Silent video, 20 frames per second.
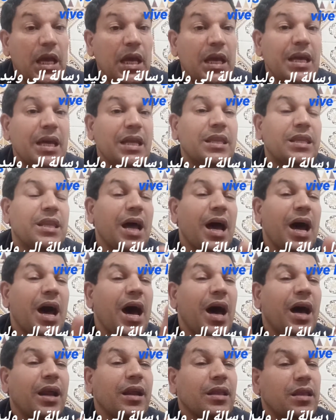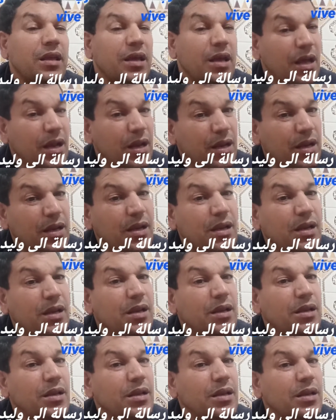هي الظهر
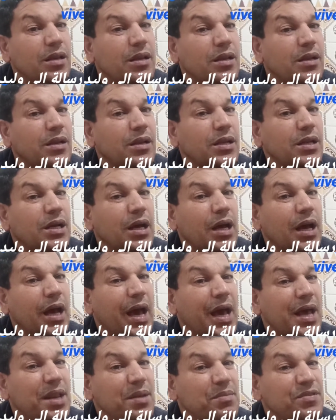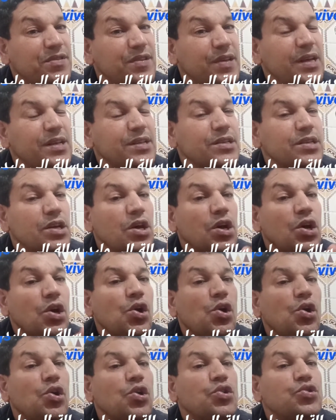ديال غانم سايس
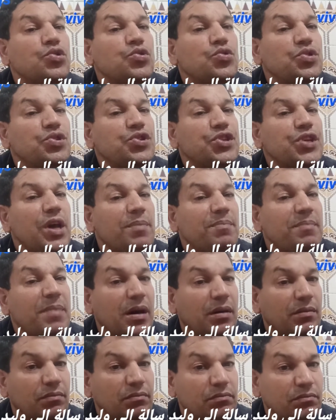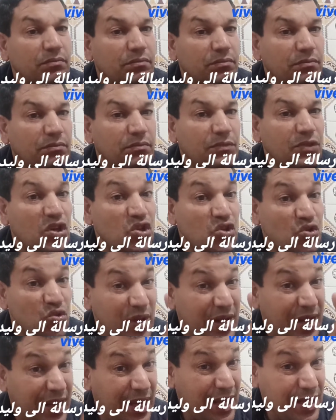خصو يتحمى خصو
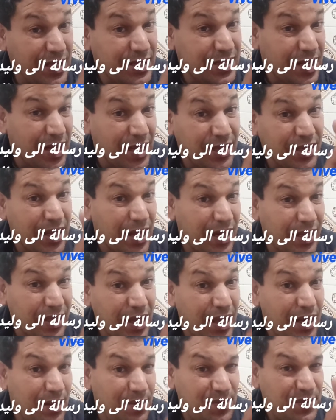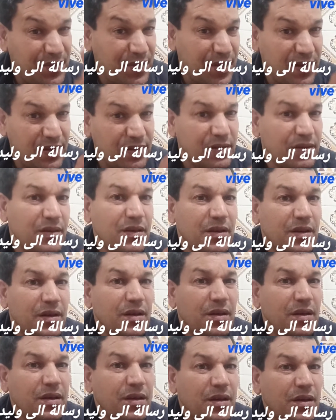يركز على الظهر ديال غانم سايس
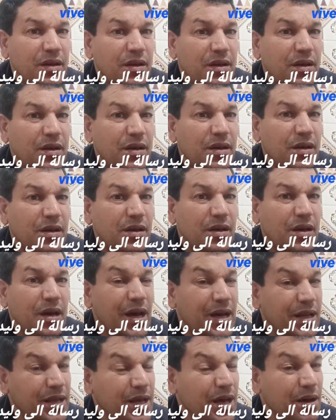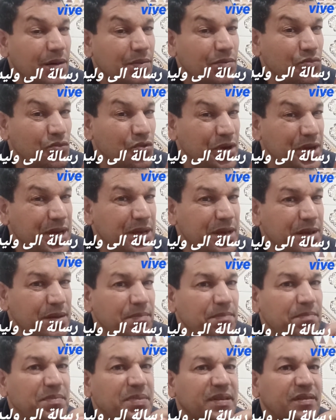هذا
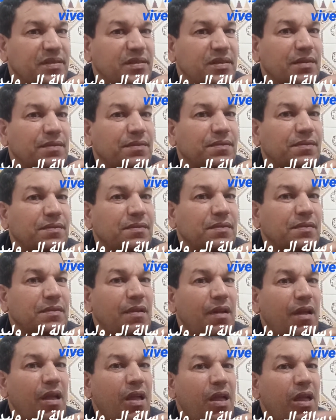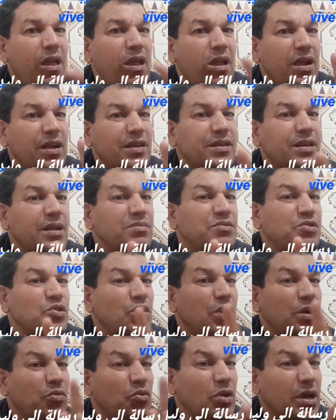مهم بزاف حيت الا مشاو
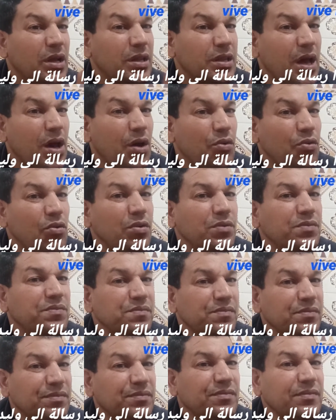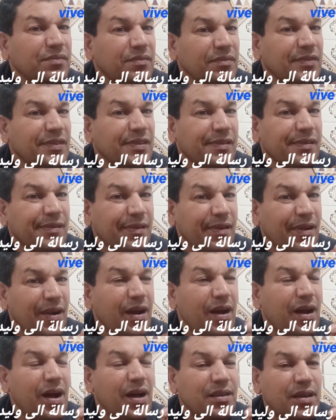يلعبوا لا طهرو
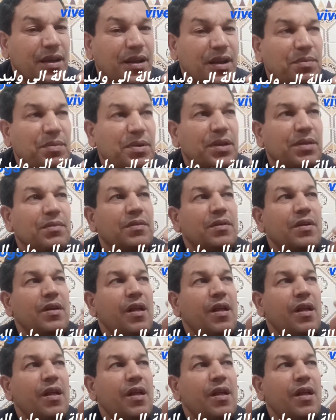راه خطر كبير